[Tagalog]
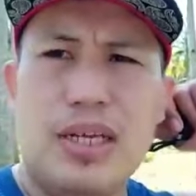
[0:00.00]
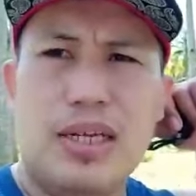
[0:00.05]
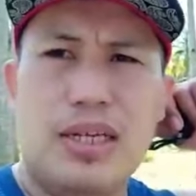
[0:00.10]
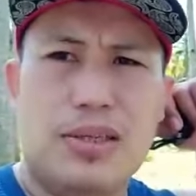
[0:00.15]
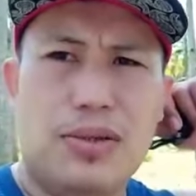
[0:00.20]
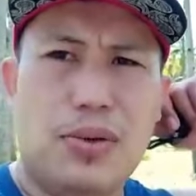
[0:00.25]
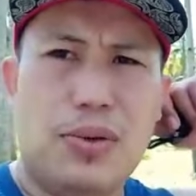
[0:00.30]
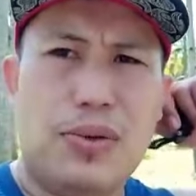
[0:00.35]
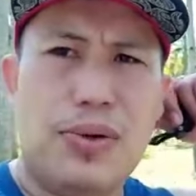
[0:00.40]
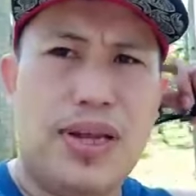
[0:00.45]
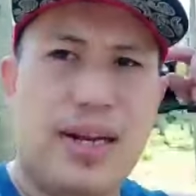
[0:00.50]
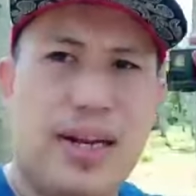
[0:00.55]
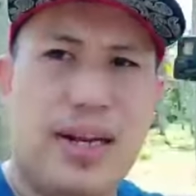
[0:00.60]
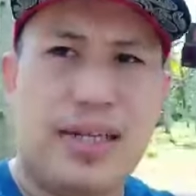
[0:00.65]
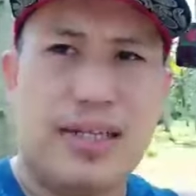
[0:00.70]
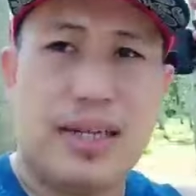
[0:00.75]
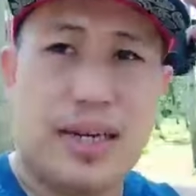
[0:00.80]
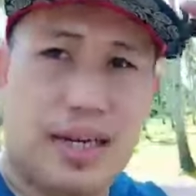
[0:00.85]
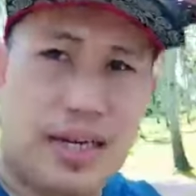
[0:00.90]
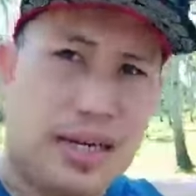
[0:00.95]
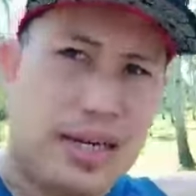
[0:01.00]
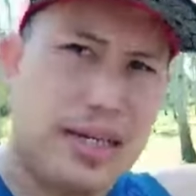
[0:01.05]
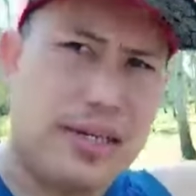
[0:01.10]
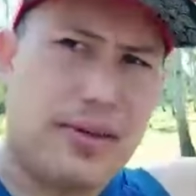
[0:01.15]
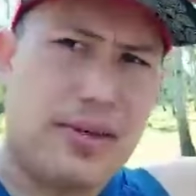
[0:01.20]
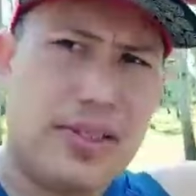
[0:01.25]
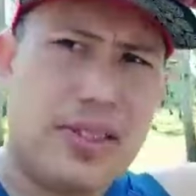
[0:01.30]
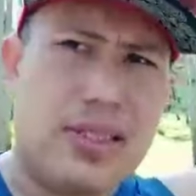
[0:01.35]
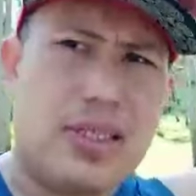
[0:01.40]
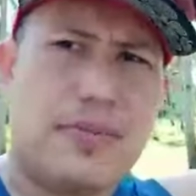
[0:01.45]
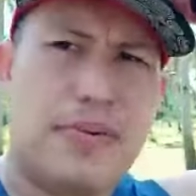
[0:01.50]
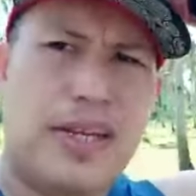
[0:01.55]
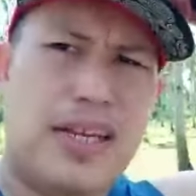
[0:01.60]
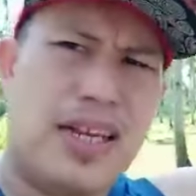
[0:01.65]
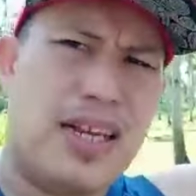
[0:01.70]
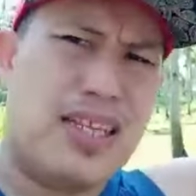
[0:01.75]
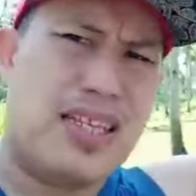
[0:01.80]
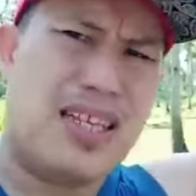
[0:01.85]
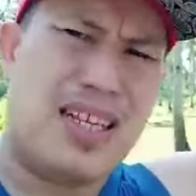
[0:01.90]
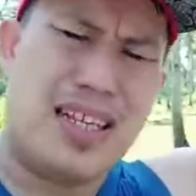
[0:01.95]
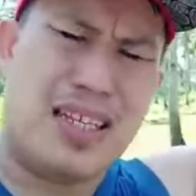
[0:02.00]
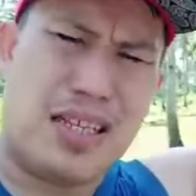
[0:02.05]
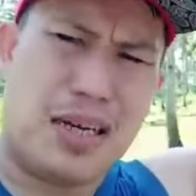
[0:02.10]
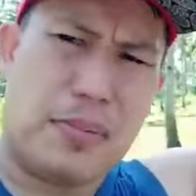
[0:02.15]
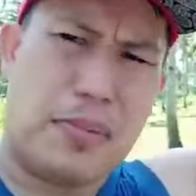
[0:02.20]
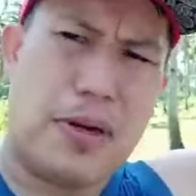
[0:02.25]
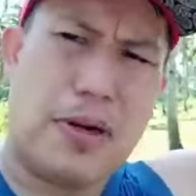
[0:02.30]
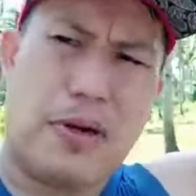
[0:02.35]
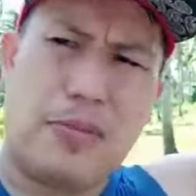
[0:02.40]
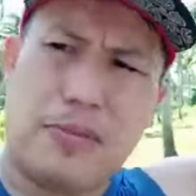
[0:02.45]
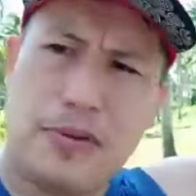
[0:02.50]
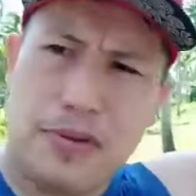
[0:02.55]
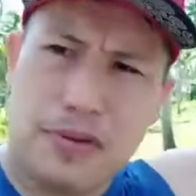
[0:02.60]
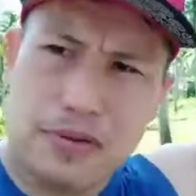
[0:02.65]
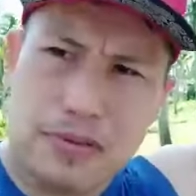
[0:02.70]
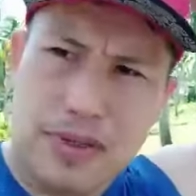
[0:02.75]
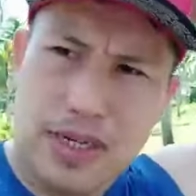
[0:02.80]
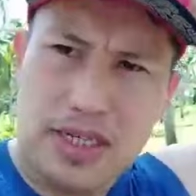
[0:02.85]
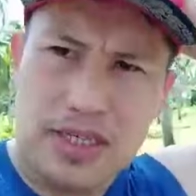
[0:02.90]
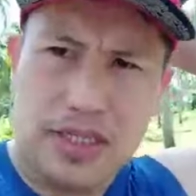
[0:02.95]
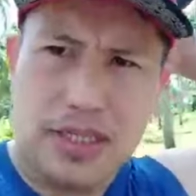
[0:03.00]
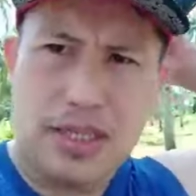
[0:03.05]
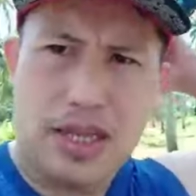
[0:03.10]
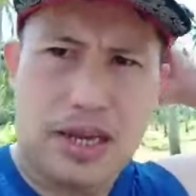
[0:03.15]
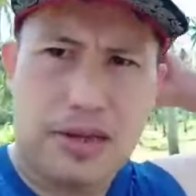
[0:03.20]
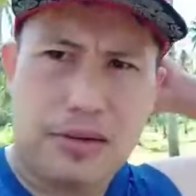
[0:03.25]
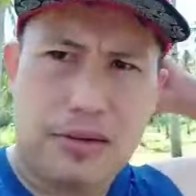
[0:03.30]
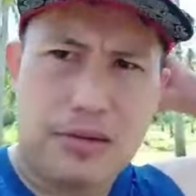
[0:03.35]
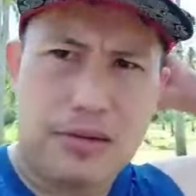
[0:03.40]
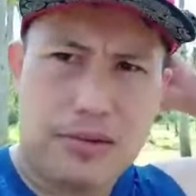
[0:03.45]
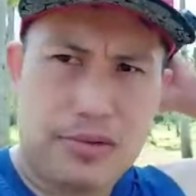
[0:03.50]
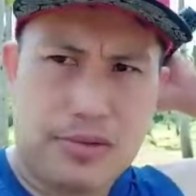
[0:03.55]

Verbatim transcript: tulugan lang talaga dito kasi sa Maynila tayo nagtrabaho. Pero kung mag-stay tayo,